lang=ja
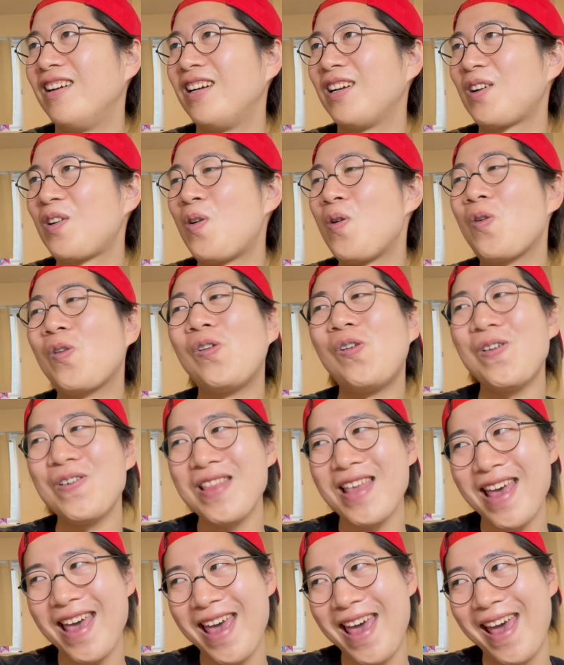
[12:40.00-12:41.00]
こ
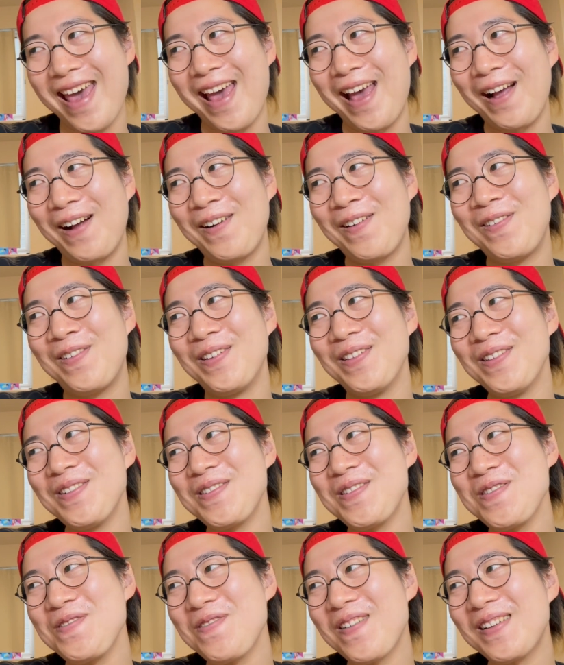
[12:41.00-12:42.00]
こね、この
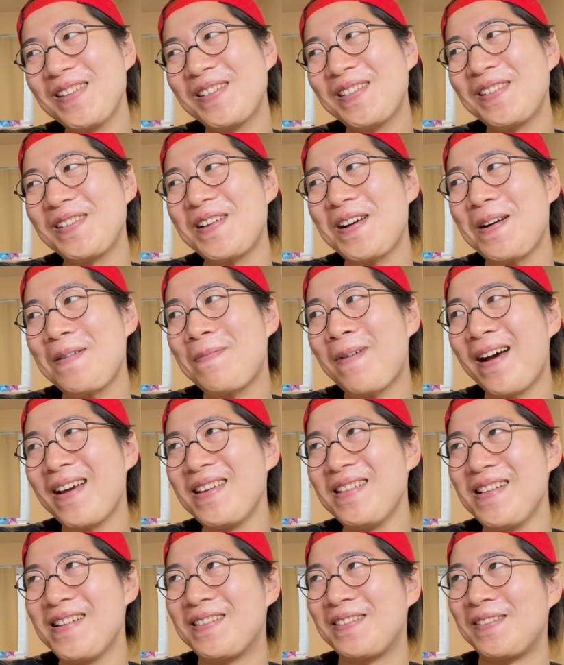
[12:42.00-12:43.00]
ニュアンスや
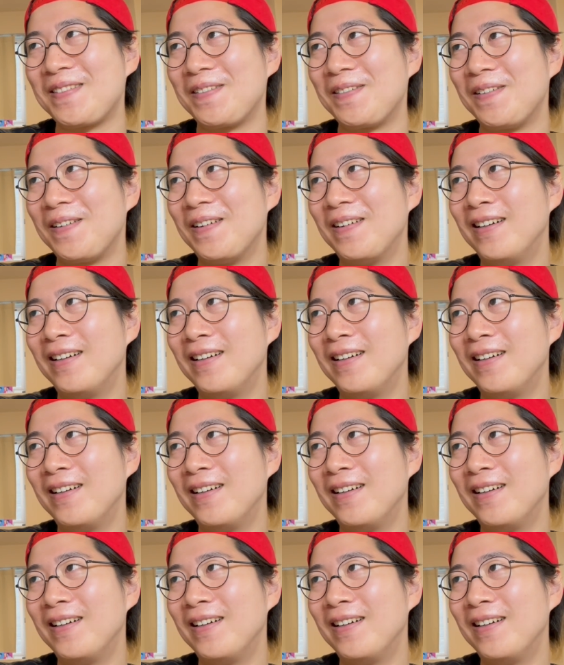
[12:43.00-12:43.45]
ばいですよ。